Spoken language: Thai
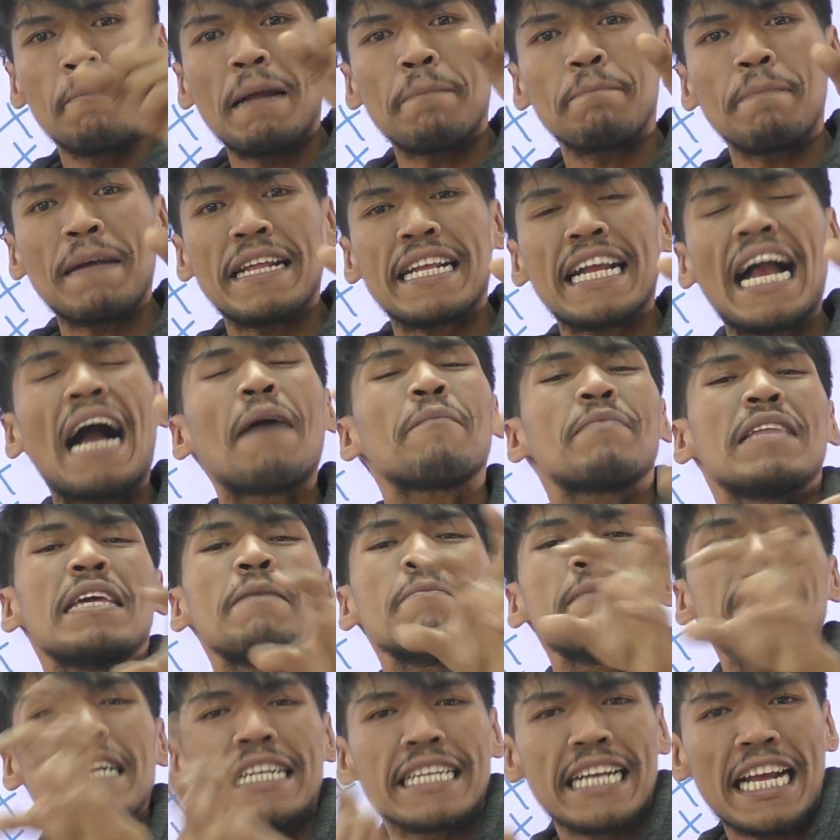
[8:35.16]
มันเป็นคำ
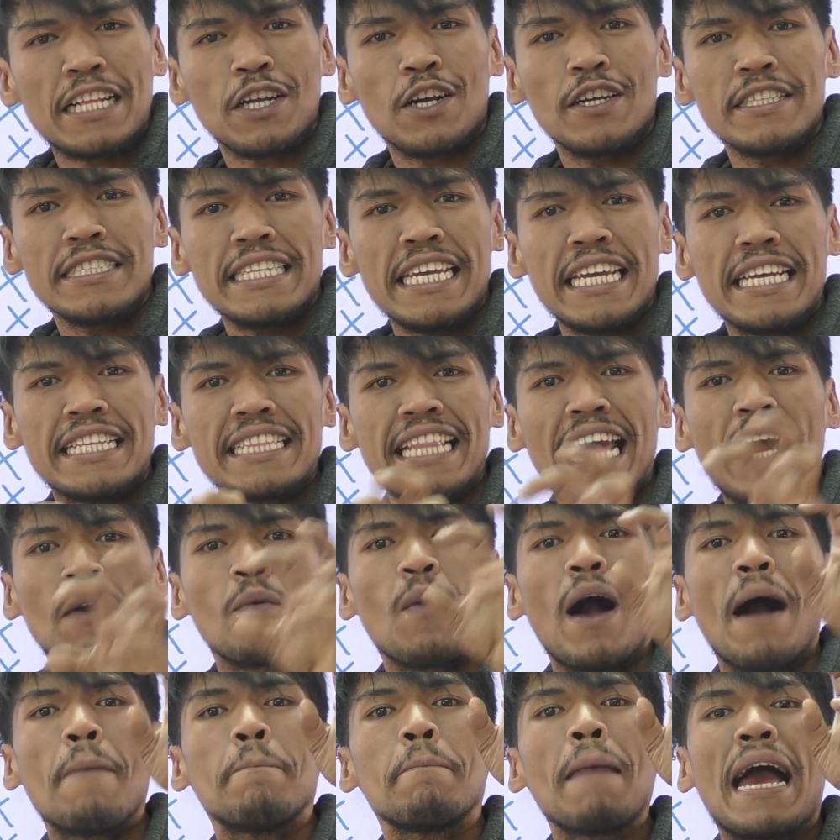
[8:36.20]
ที่เหมือนกันก็จริงแต่
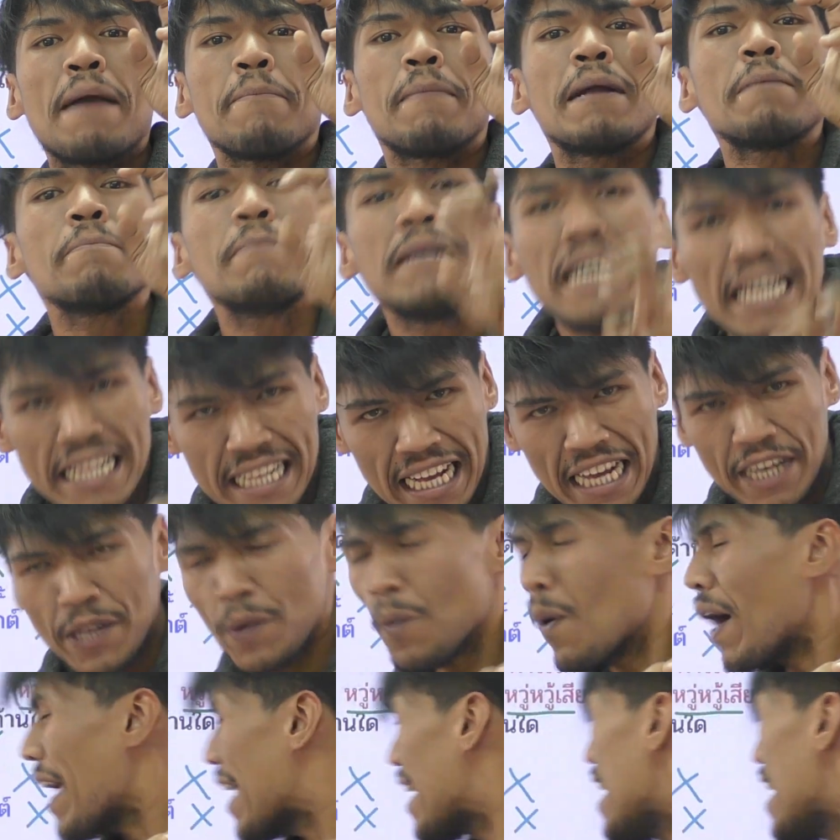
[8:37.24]
ความหมายมันเหมือนกันด้